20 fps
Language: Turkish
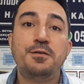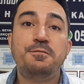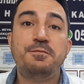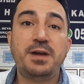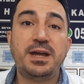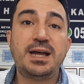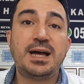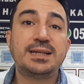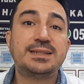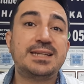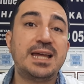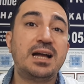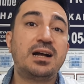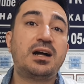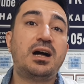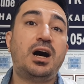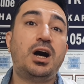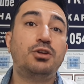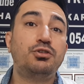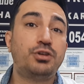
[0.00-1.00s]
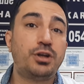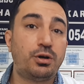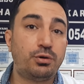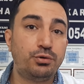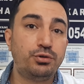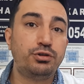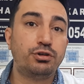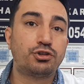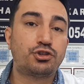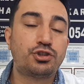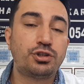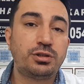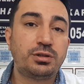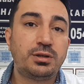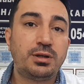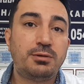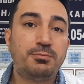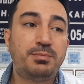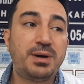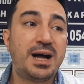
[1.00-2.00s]
Veya sen kanuna uyuyorsun
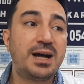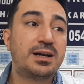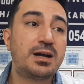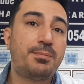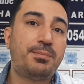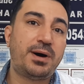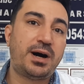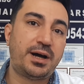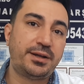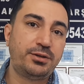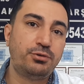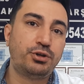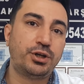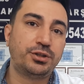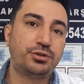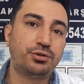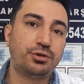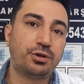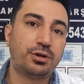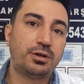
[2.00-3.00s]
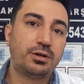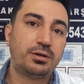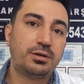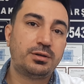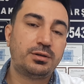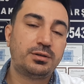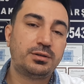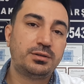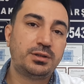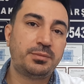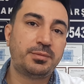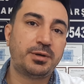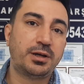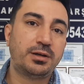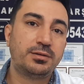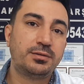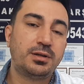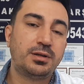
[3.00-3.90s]
banka bahane üretiyor. Değil mi?